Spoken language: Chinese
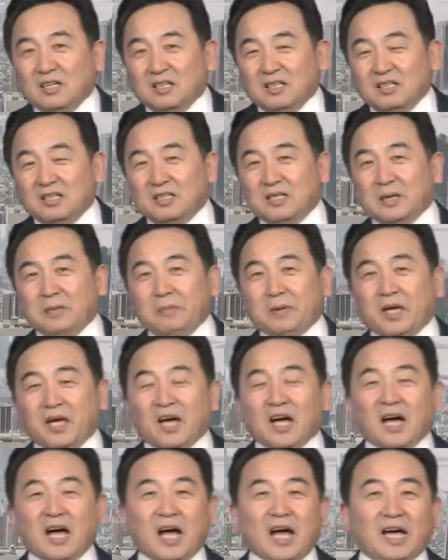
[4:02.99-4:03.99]
一些
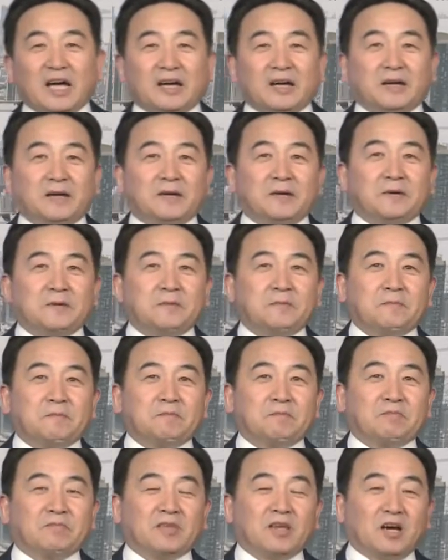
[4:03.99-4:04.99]
偏爱，
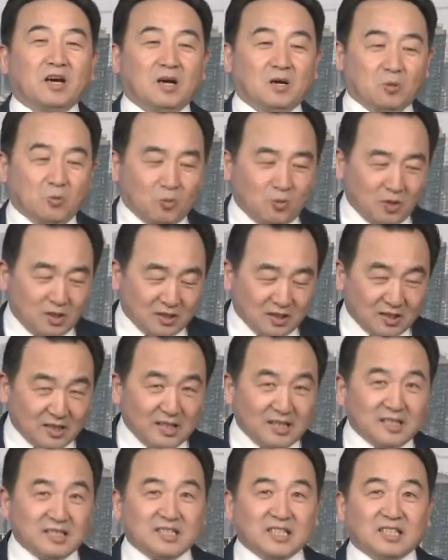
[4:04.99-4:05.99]
而我能
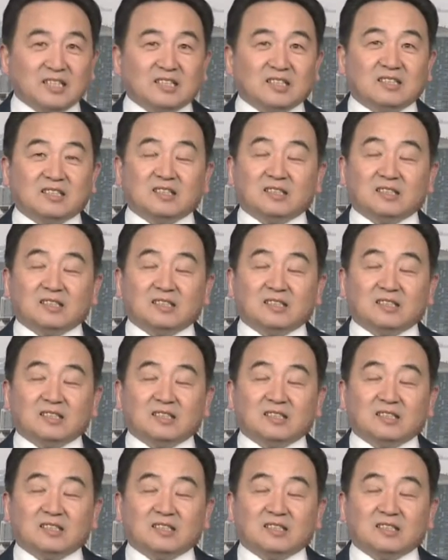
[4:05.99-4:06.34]
理解的。